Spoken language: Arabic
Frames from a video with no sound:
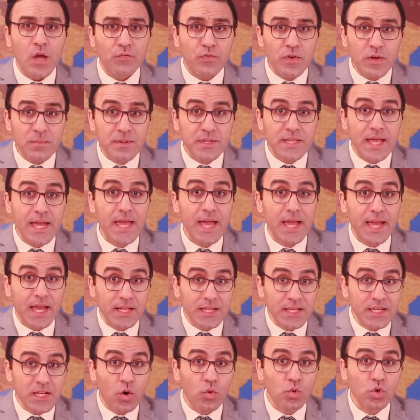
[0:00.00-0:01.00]
في البداية
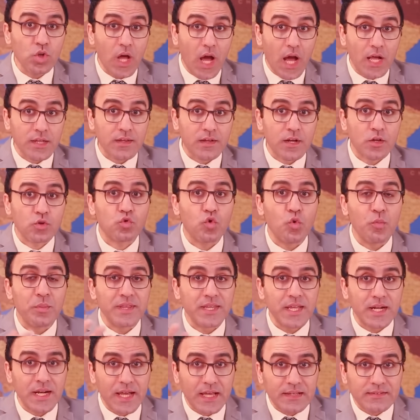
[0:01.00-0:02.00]
خلينا أقول لحضراتكم
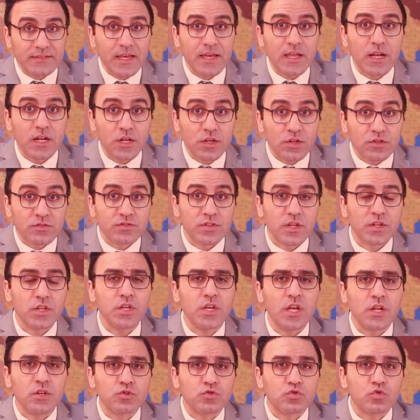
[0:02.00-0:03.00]
إن الخسائر
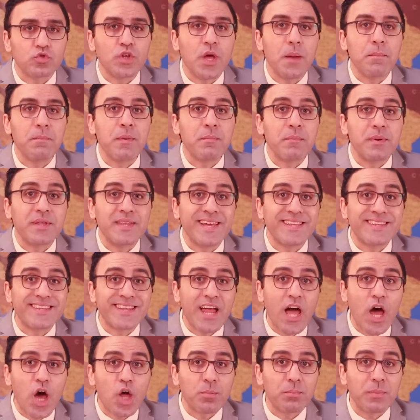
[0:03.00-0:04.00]
الاقتصادية للسودان من بداية
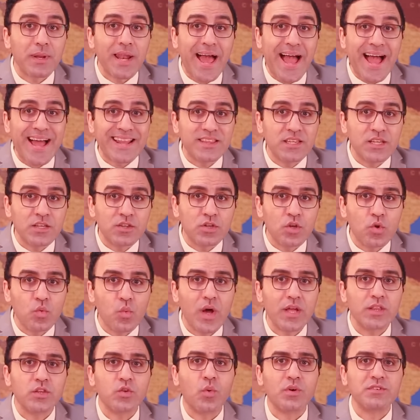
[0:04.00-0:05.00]
الحرب لحد
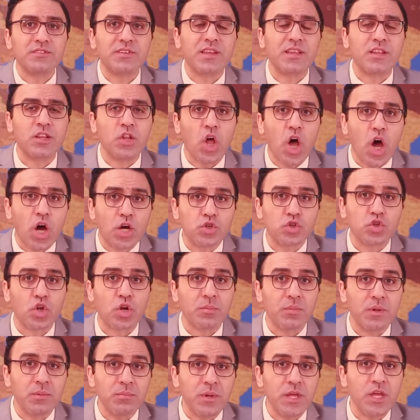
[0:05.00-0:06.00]
دلوقتي وصلت
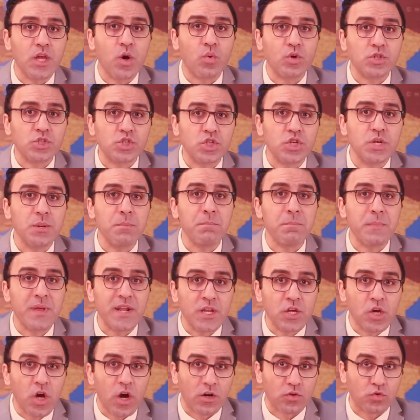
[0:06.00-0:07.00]
لأكثر من 120
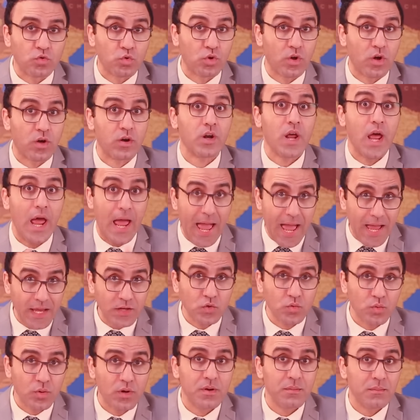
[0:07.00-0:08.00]
مليار دولار
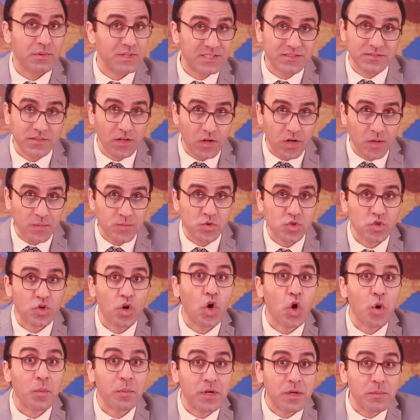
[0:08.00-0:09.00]
أيوه ما تستغربش
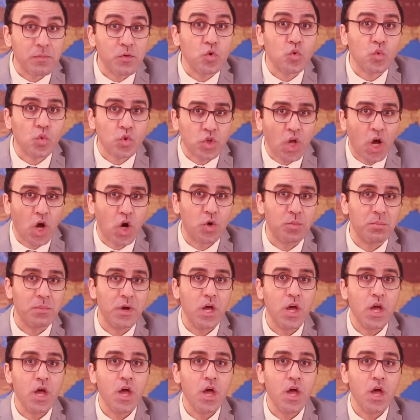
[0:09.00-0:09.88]
رقم كبير وضخم